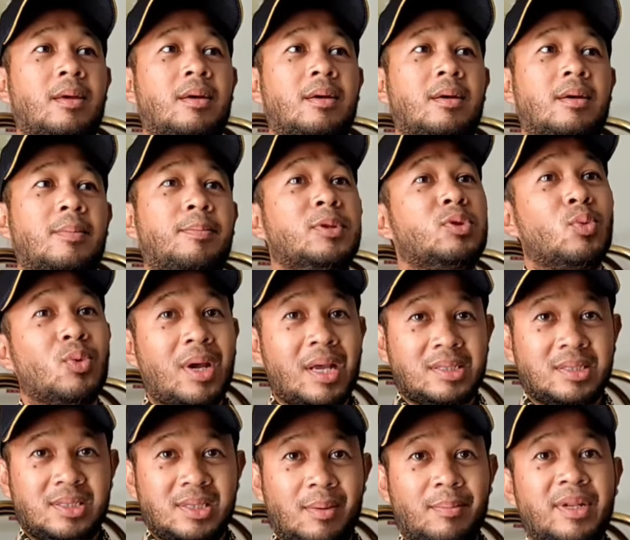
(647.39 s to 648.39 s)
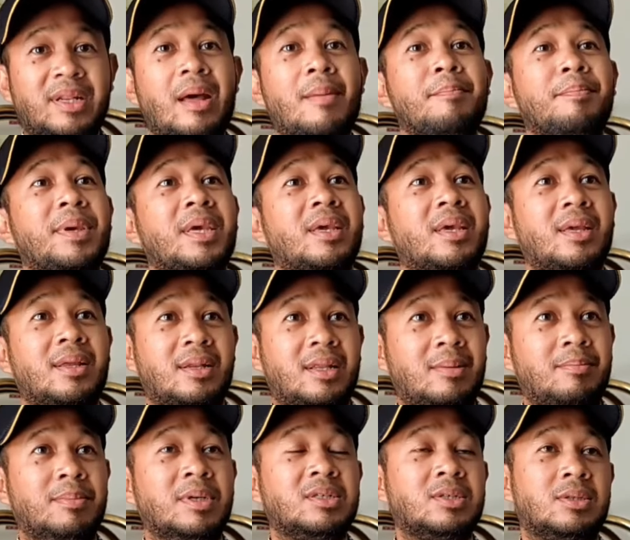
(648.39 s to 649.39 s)
uh, petugas yang mendampingi
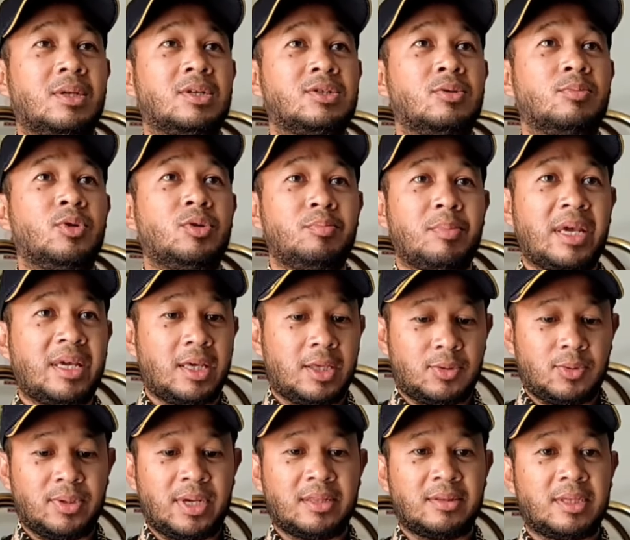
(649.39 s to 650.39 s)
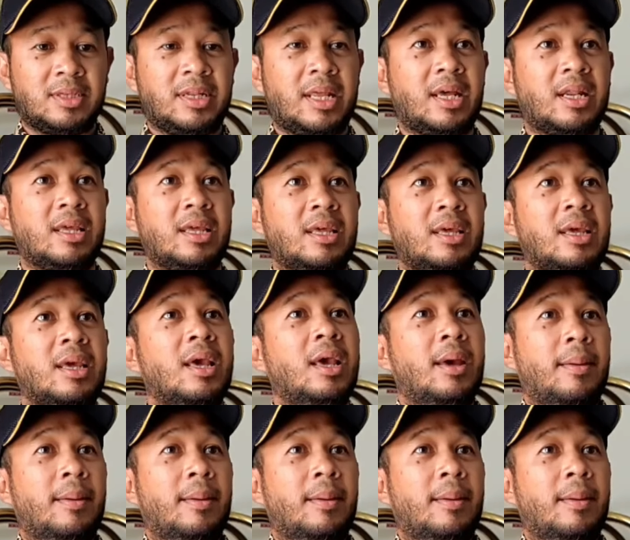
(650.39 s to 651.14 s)
di bus tersebut baik itu nanti dari